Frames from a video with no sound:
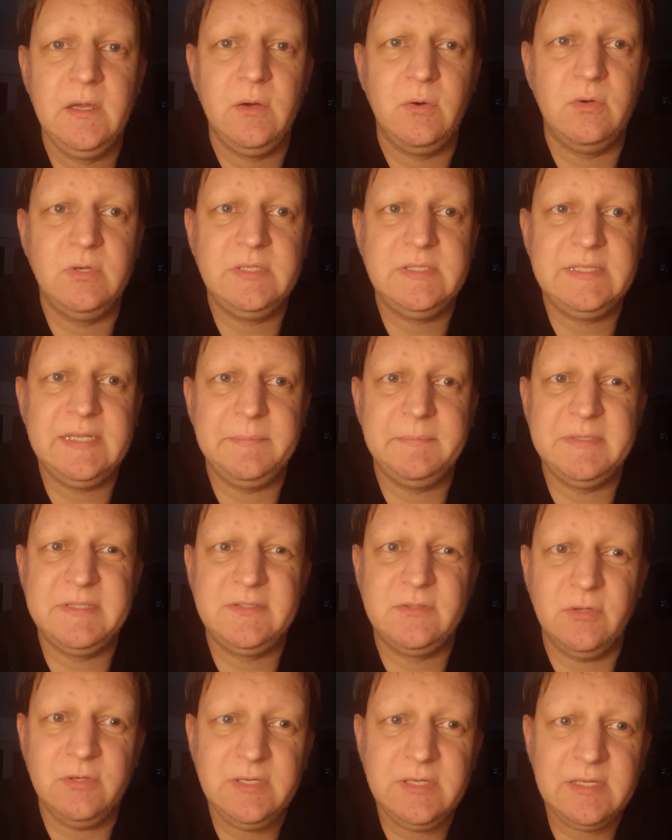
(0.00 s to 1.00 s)
Und der
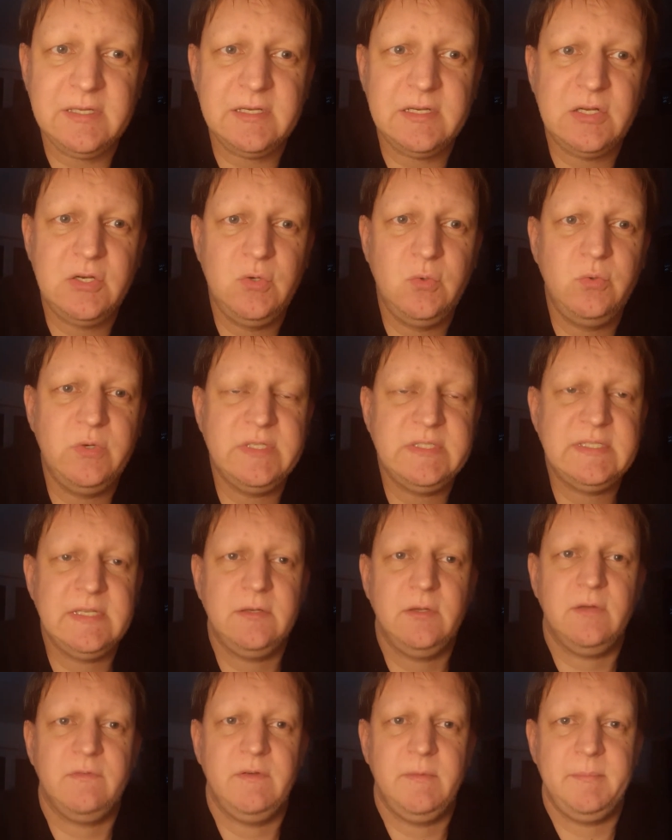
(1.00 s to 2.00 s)
besondere Clou ist ja
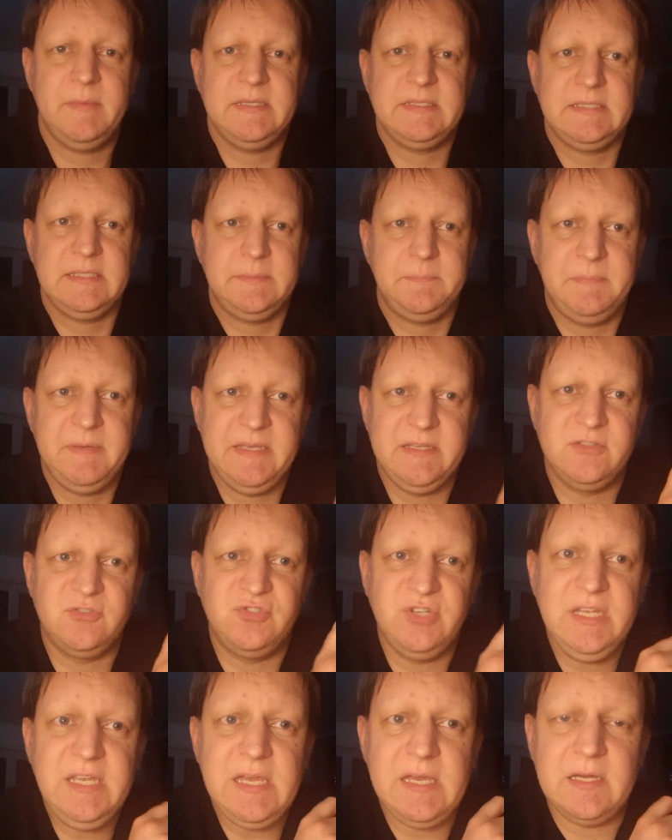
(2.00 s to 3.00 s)
noch, wenn man sich
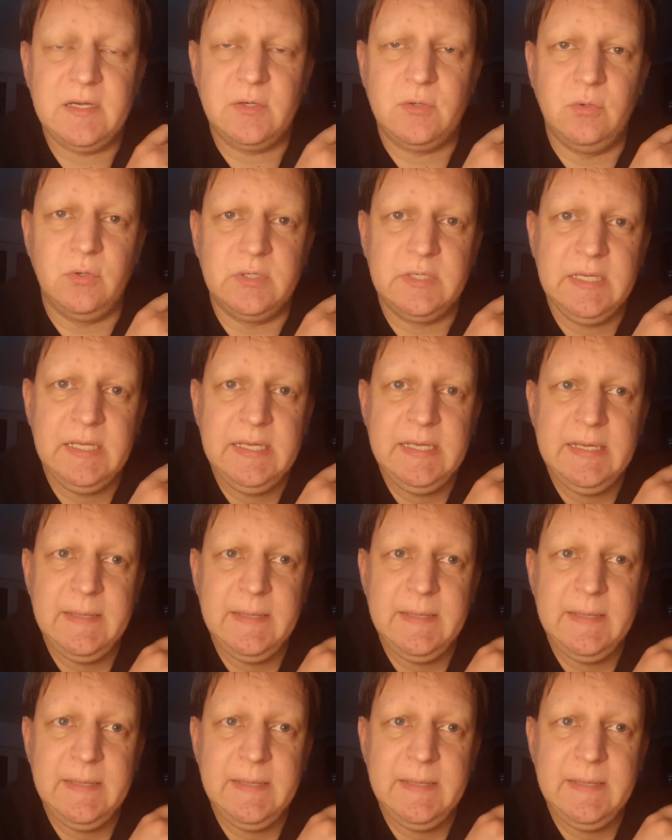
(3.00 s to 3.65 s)
PSG anguckt.